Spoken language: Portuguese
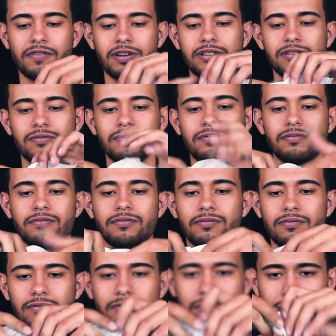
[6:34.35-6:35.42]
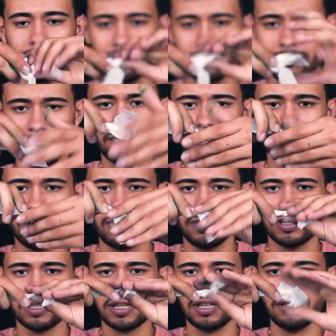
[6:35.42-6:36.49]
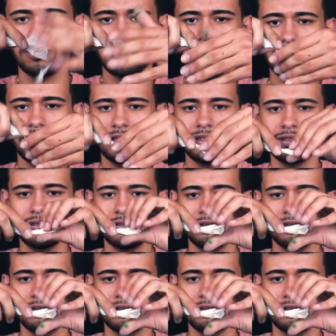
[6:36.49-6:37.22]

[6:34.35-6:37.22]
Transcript: e fazer um, um, um, enroscado, tá ligado?